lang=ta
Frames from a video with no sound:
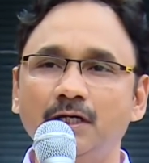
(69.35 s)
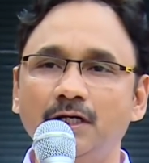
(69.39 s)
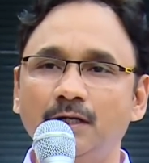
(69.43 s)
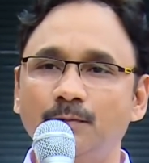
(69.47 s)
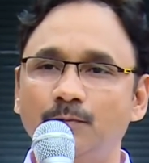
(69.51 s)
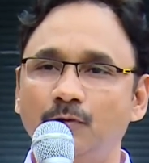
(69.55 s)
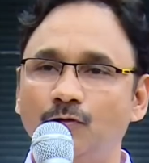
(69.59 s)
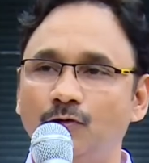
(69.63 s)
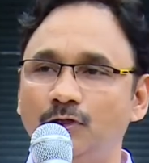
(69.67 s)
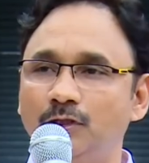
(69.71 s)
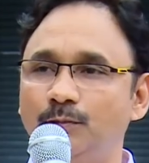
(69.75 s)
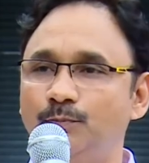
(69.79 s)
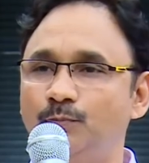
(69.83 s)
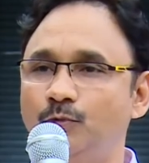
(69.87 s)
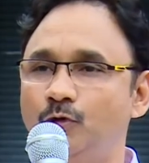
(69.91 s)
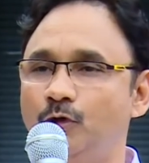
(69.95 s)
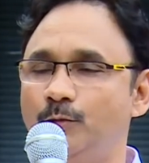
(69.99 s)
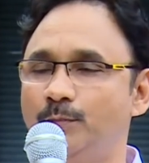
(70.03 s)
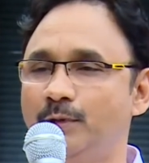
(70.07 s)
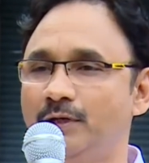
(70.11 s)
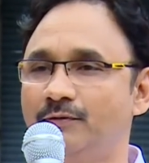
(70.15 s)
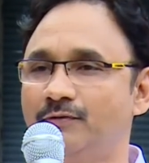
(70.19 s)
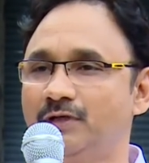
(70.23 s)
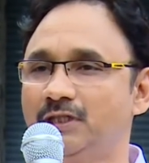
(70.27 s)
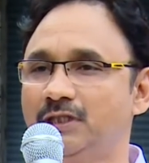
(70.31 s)
நம்ம வந்து
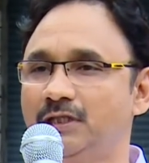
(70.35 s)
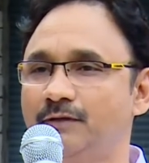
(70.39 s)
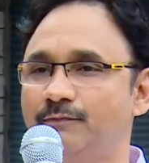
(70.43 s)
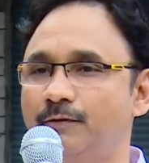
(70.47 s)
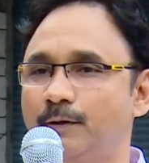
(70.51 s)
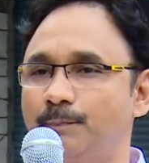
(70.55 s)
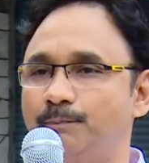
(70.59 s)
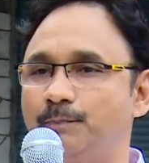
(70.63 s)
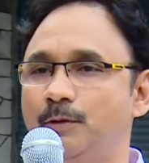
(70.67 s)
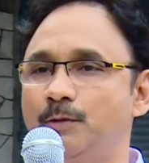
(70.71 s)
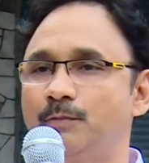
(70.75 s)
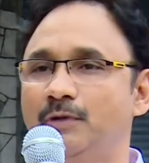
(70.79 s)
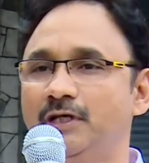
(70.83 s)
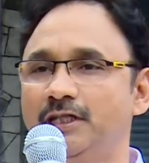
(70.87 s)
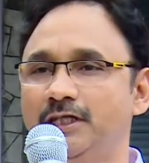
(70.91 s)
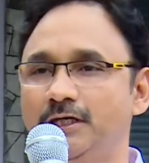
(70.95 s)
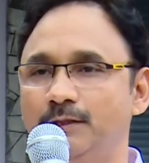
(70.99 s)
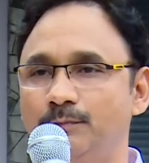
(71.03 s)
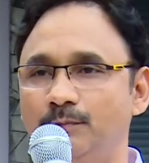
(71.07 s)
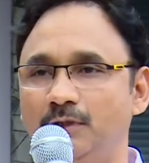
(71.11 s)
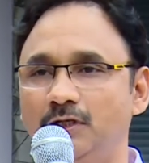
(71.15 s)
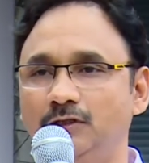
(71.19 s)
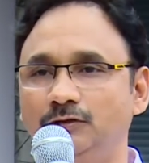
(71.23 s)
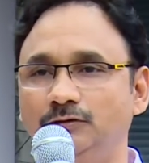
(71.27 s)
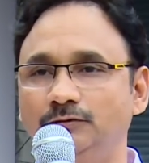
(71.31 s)
பூமி வந்து வெப்பம்
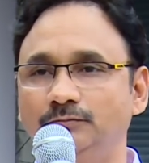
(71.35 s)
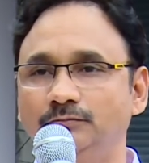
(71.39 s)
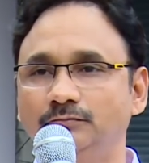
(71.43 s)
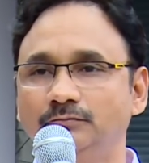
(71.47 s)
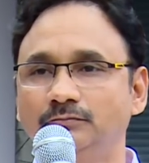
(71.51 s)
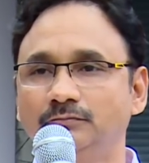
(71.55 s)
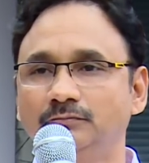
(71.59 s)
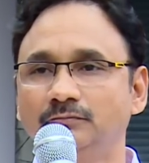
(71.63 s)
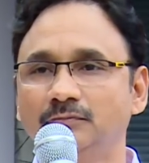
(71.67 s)
அதிகமாகும்